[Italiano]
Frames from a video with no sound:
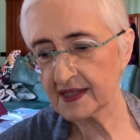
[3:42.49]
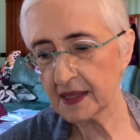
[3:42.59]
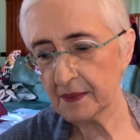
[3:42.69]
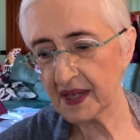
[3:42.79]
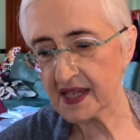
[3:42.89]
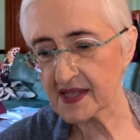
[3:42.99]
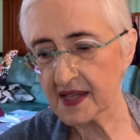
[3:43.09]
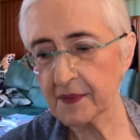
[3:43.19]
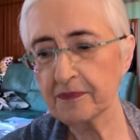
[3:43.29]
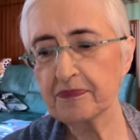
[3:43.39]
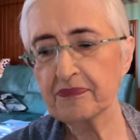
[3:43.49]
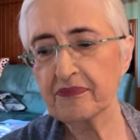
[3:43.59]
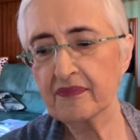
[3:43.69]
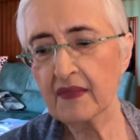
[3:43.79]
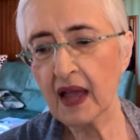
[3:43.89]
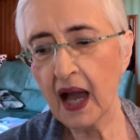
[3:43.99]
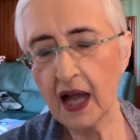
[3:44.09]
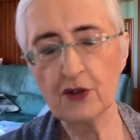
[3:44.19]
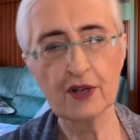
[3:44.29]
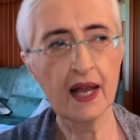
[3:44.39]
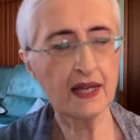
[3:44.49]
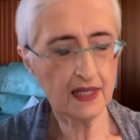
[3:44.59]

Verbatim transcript: del mese. Allora,